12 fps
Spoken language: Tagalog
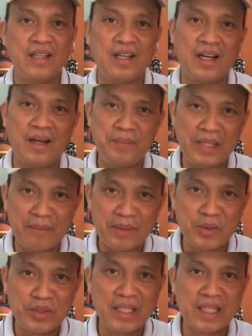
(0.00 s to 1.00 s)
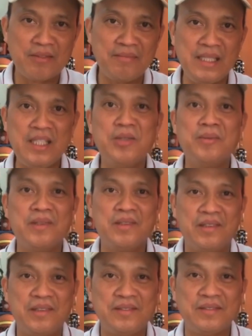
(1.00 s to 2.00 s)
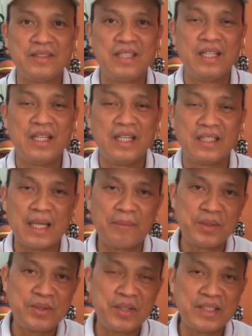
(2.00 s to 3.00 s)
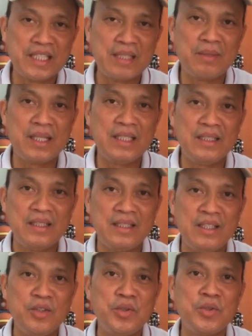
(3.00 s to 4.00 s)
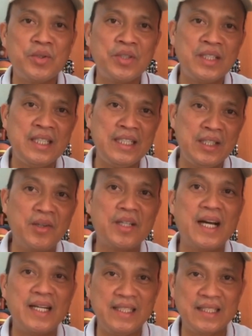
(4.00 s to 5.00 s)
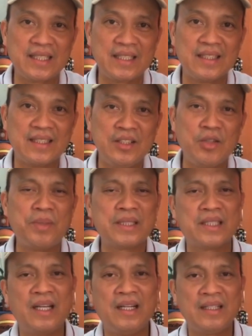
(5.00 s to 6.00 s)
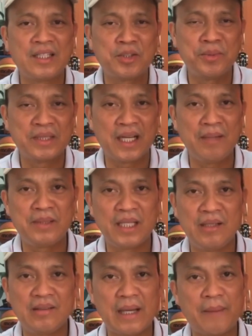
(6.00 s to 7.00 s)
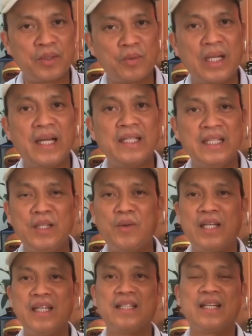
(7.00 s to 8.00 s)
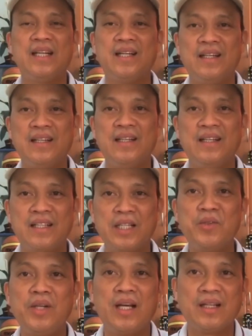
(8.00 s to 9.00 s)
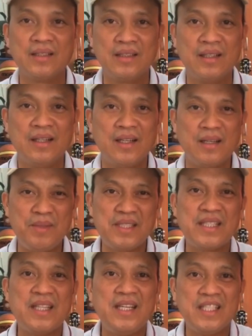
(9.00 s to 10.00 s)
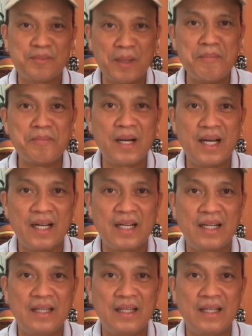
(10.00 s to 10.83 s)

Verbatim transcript: Uh, pinapanood talaga yung video mo. Tapos yung isa naman, yun yung hindi organic. Yung basta na lang nag-subscribe sa iyo, tapos wala na, iniwanan ka na. Ganun lang. Minsan na-spam pa.